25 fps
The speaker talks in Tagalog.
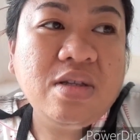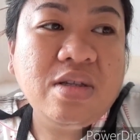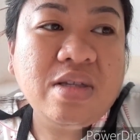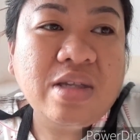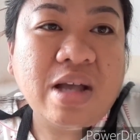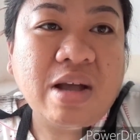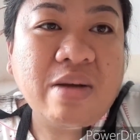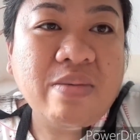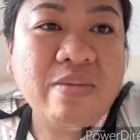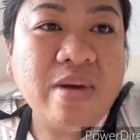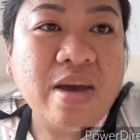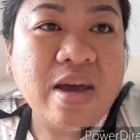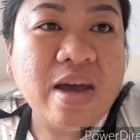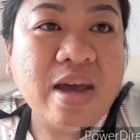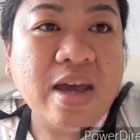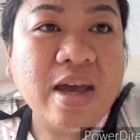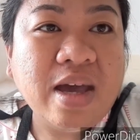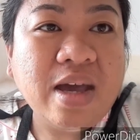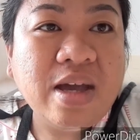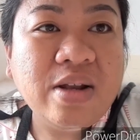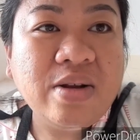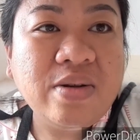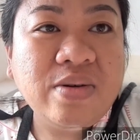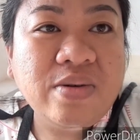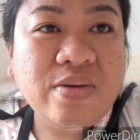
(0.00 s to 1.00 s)
sabi ay
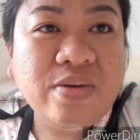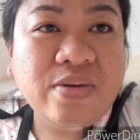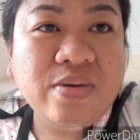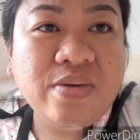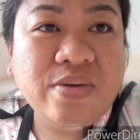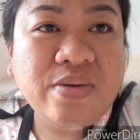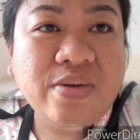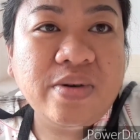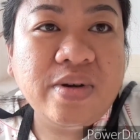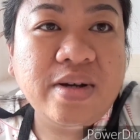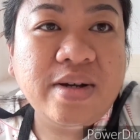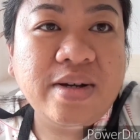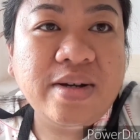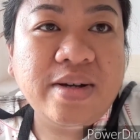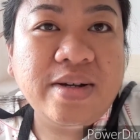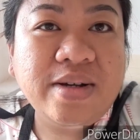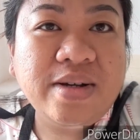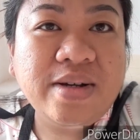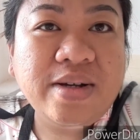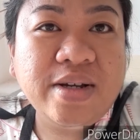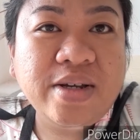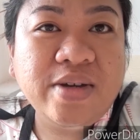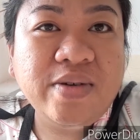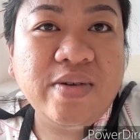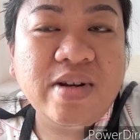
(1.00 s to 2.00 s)
ano, uh,
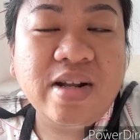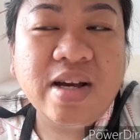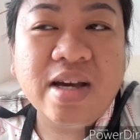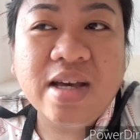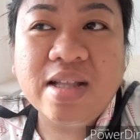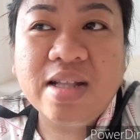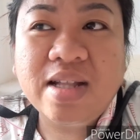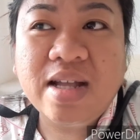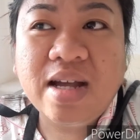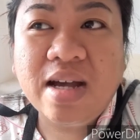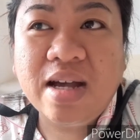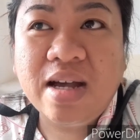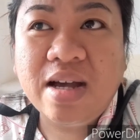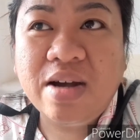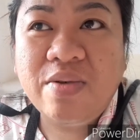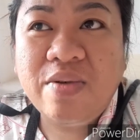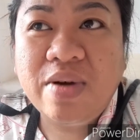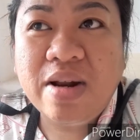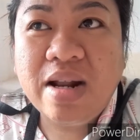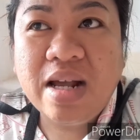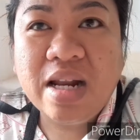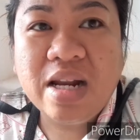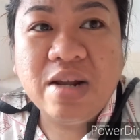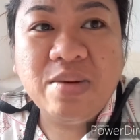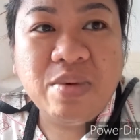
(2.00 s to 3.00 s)
ah, yun nakita nga,
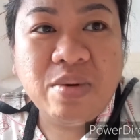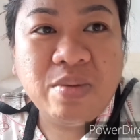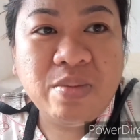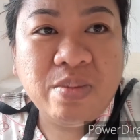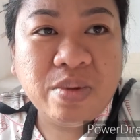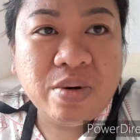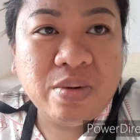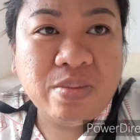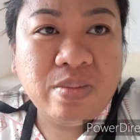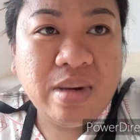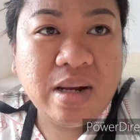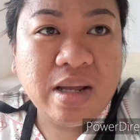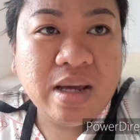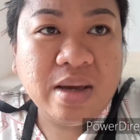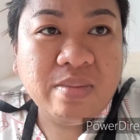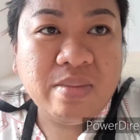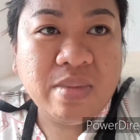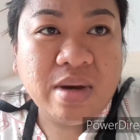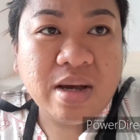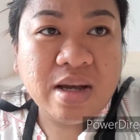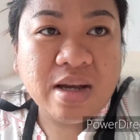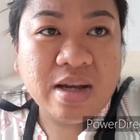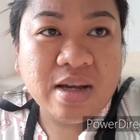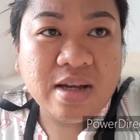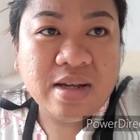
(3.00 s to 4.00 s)
wala namang
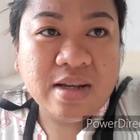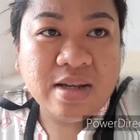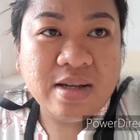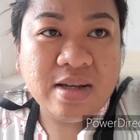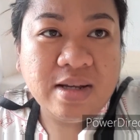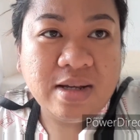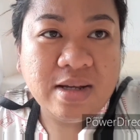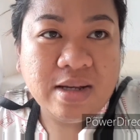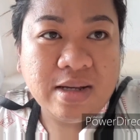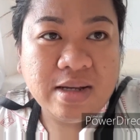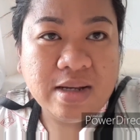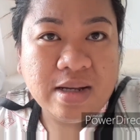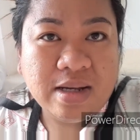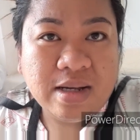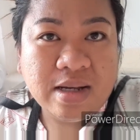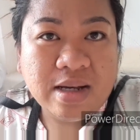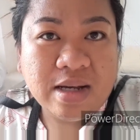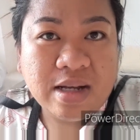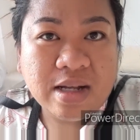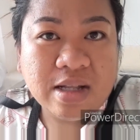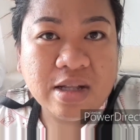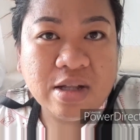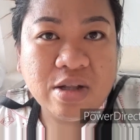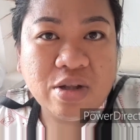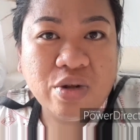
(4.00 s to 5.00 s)
problema.
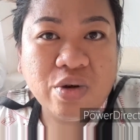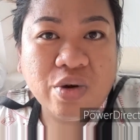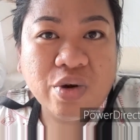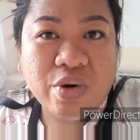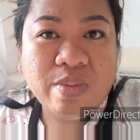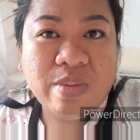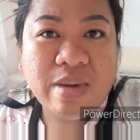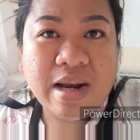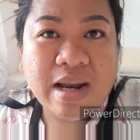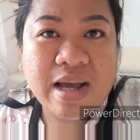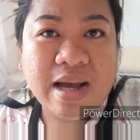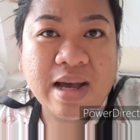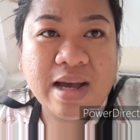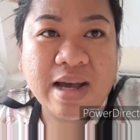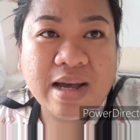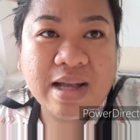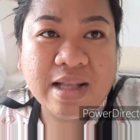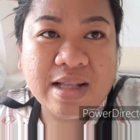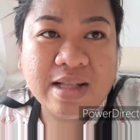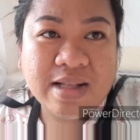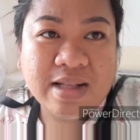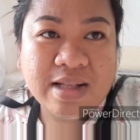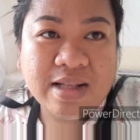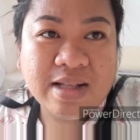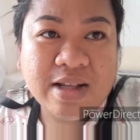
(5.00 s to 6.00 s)
At normal
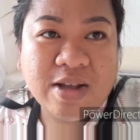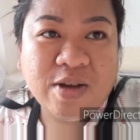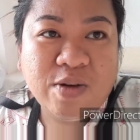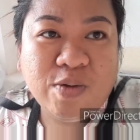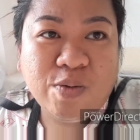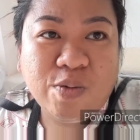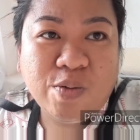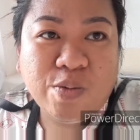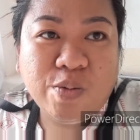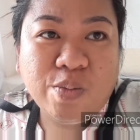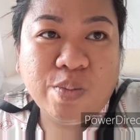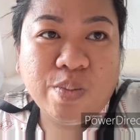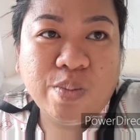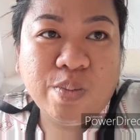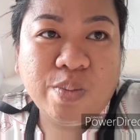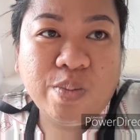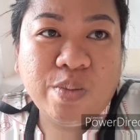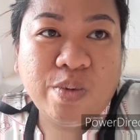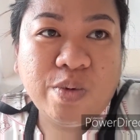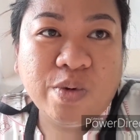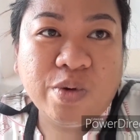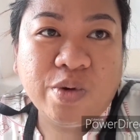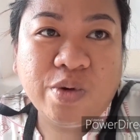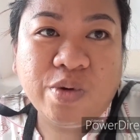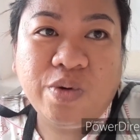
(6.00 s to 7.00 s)
lahat yung
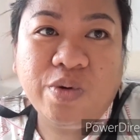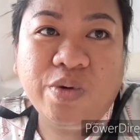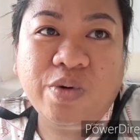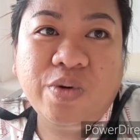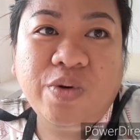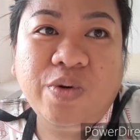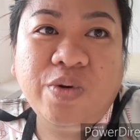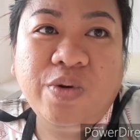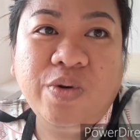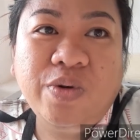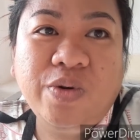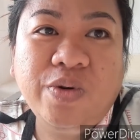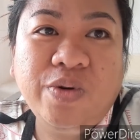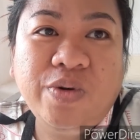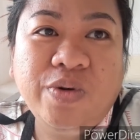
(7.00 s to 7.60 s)
puso ko.